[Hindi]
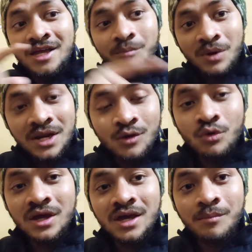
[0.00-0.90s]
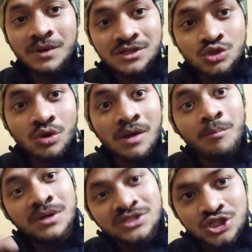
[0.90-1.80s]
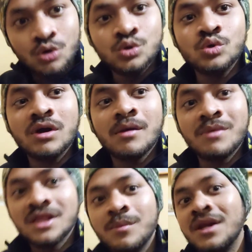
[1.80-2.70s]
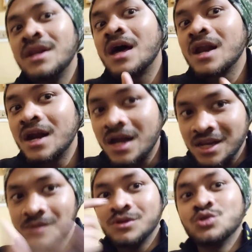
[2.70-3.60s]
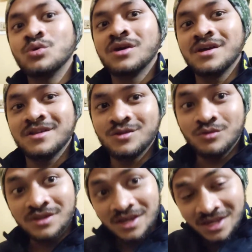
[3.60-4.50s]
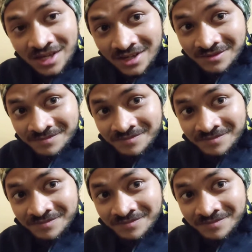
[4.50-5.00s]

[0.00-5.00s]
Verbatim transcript: ये बनी कुकी के बच्चों के बच्चे हो चुके हैं मतलब ये नाना नानी बन चुके हैं तो देखिए